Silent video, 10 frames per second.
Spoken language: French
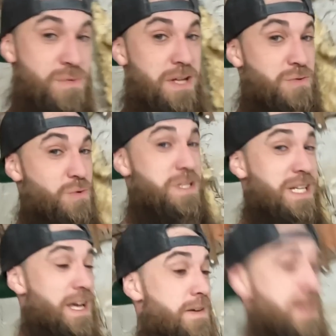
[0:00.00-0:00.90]
On a tout
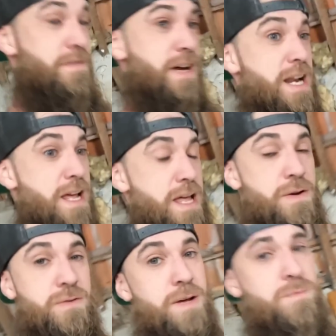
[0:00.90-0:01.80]
retiré avec Val,
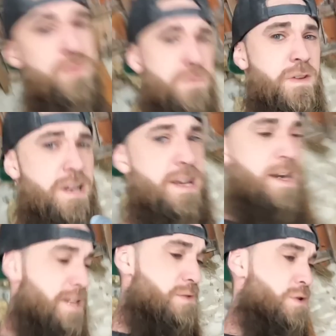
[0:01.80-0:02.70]
on a bouffé de
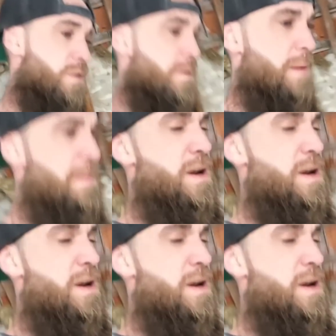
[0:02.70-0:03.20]
la laine de verre,